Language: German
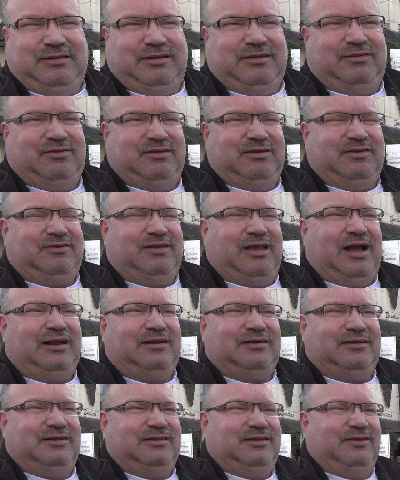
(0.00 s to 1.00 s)
Sie ist nicht die
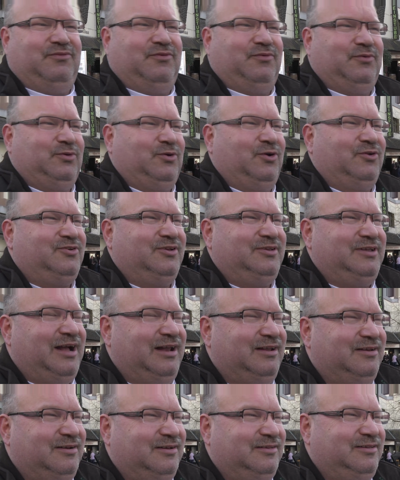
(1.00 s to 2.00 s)
Alternative von Deutschland. Die
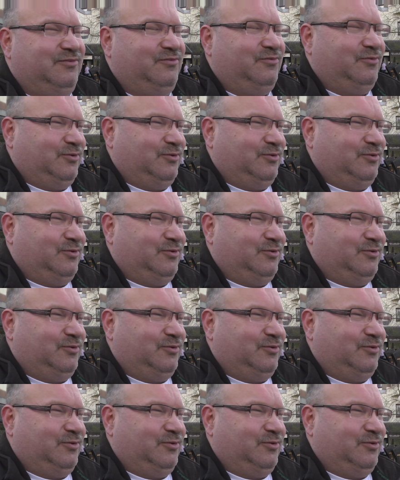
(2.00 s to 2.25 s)
Alternative